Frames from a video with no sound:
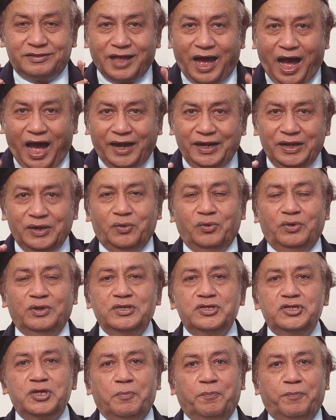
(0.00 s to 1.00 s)
దాని
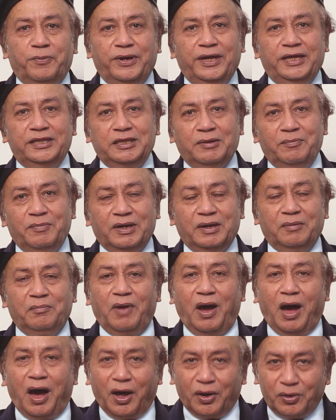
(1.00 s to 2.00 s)
గురించి ఎప్పుడైతే మనం
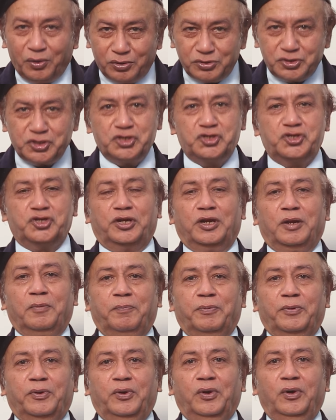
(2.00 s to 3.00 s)

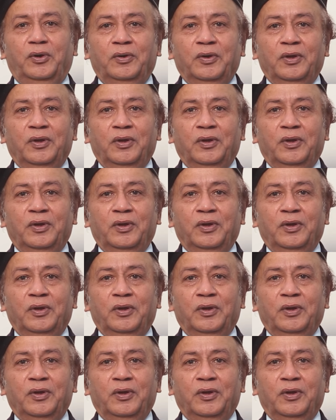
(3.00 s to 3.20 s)
ఆలోచించినప్పుడు